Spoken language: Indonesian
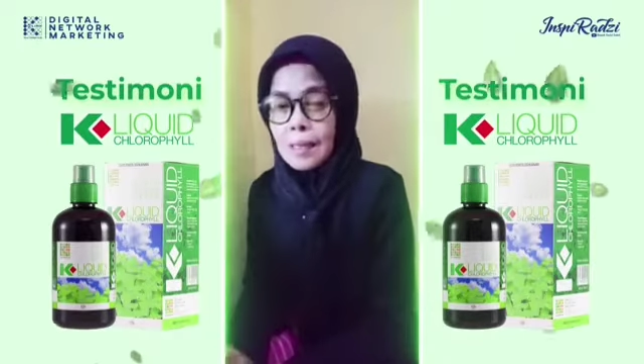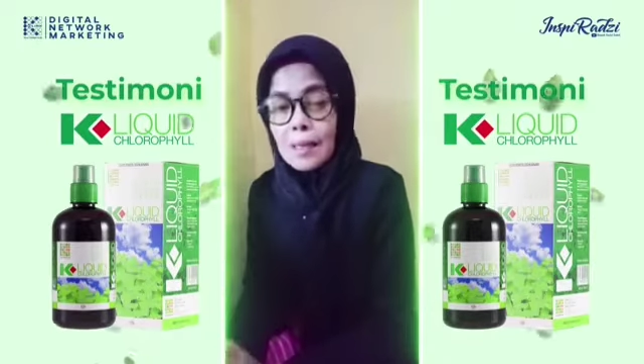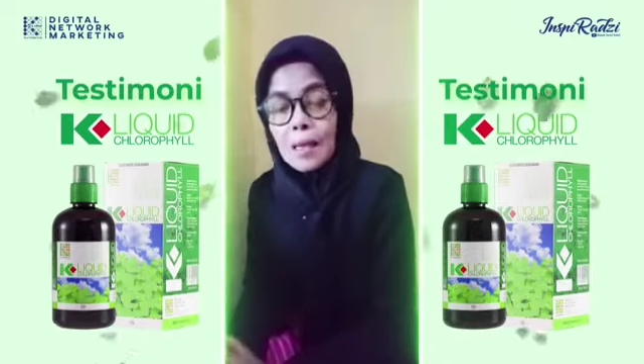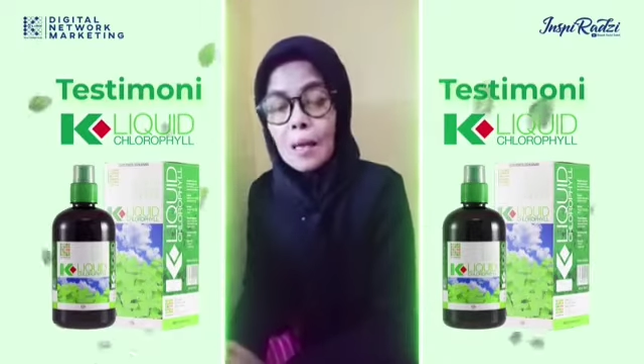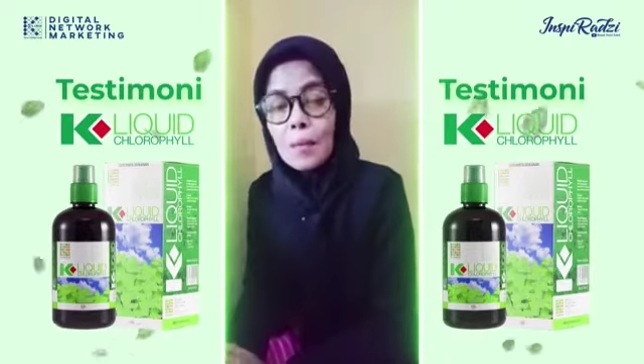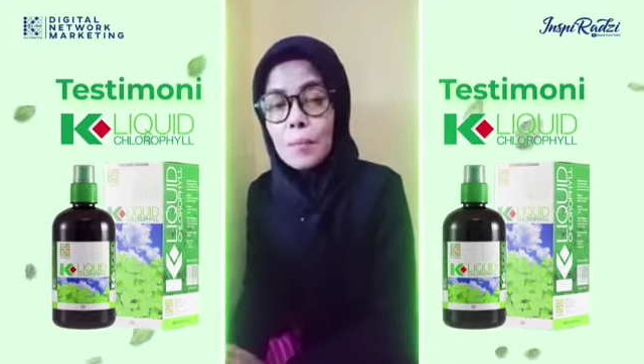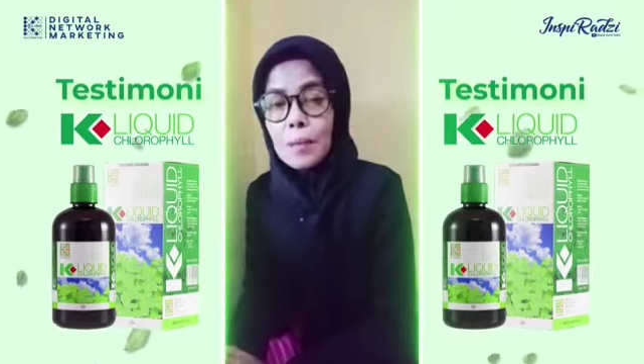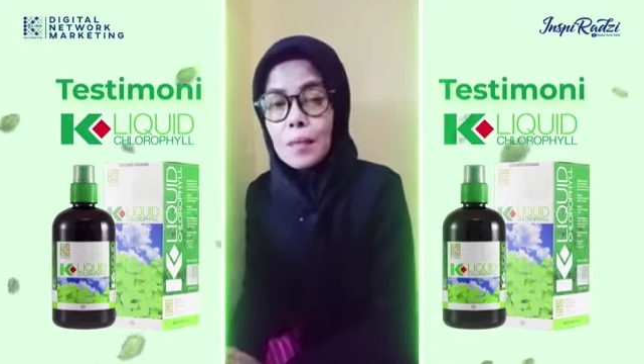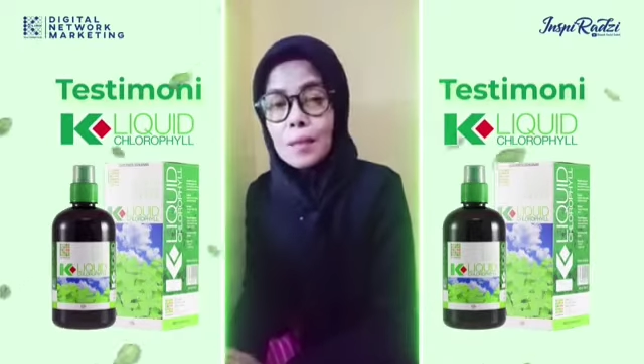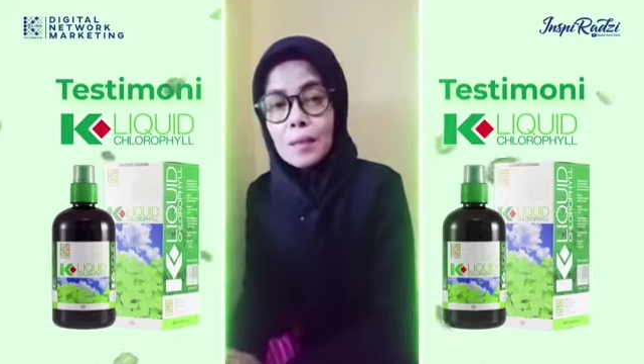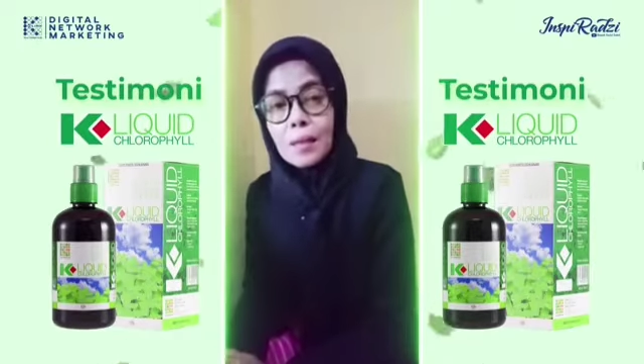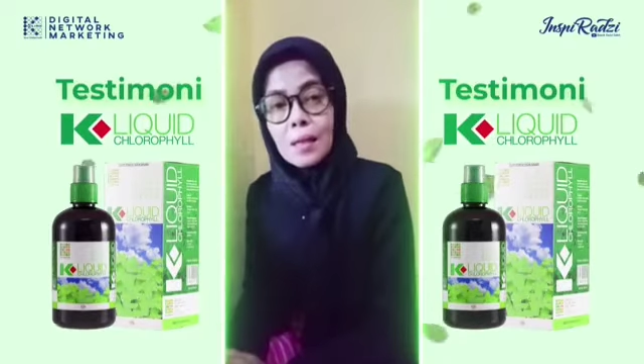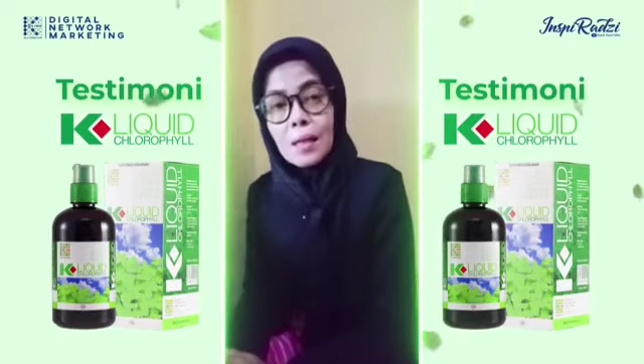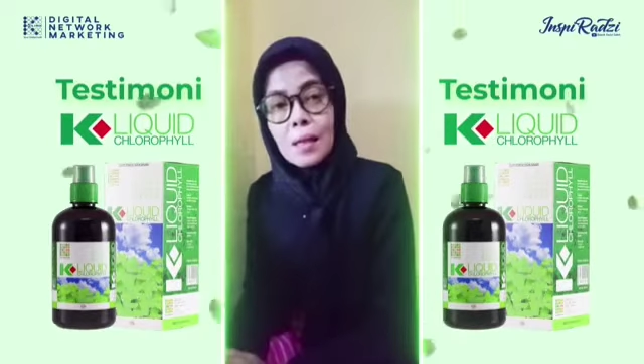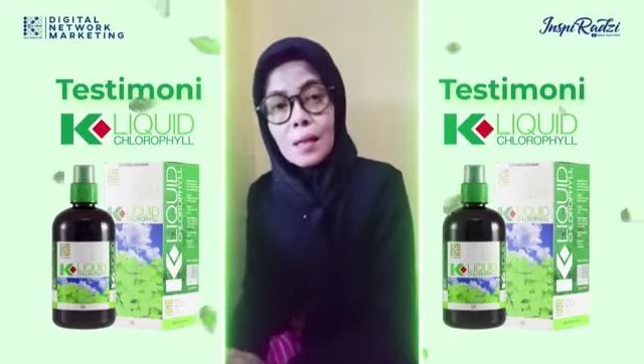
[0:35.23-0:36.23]
tidak
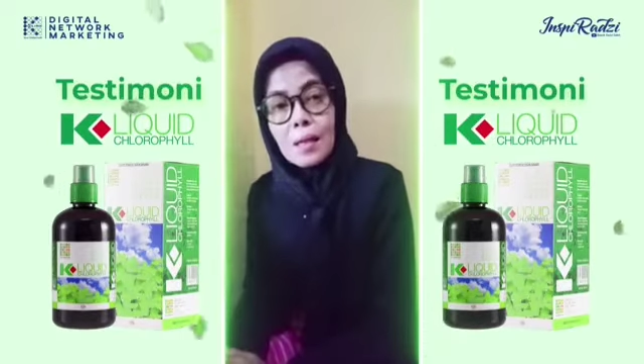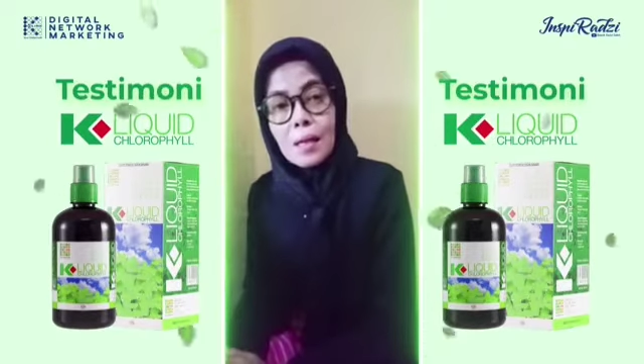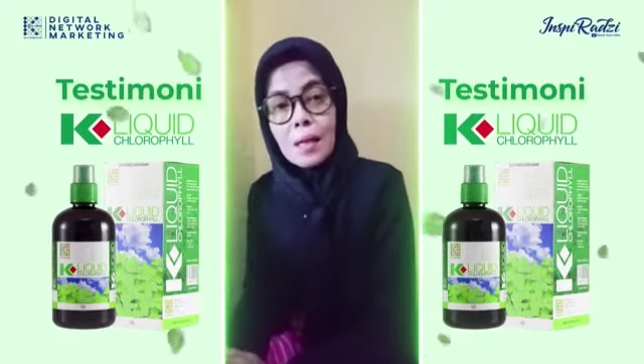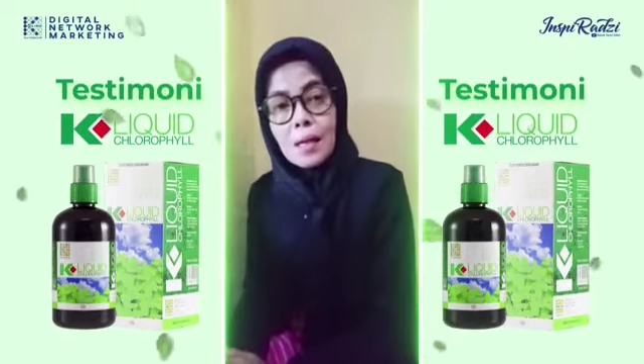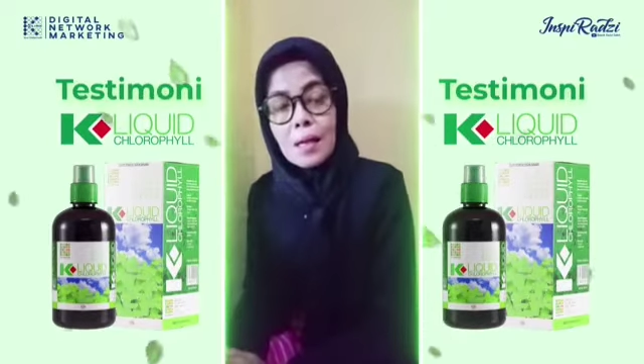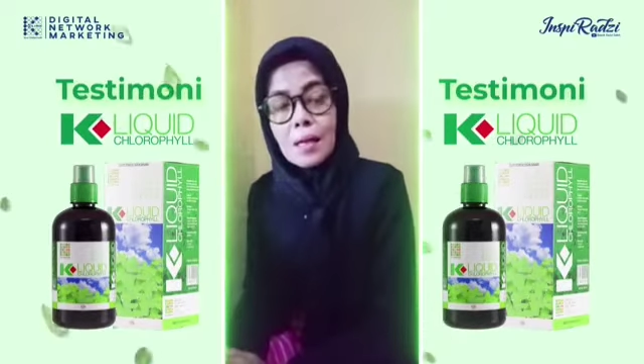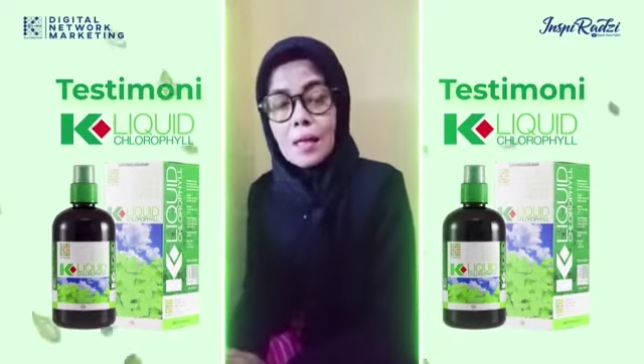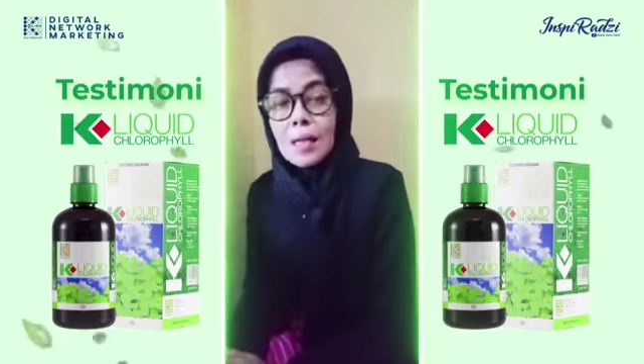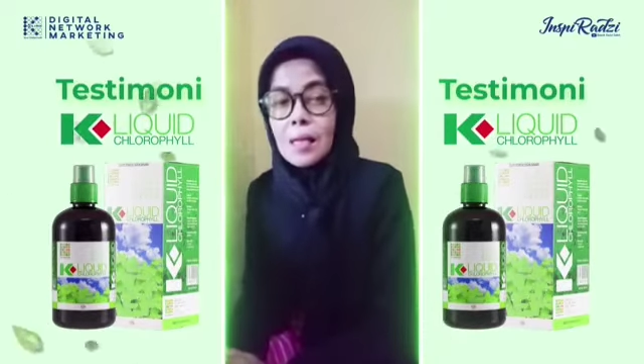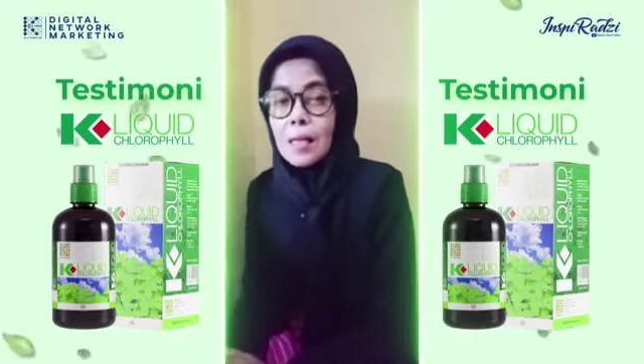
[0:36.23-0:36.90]
bertenaga.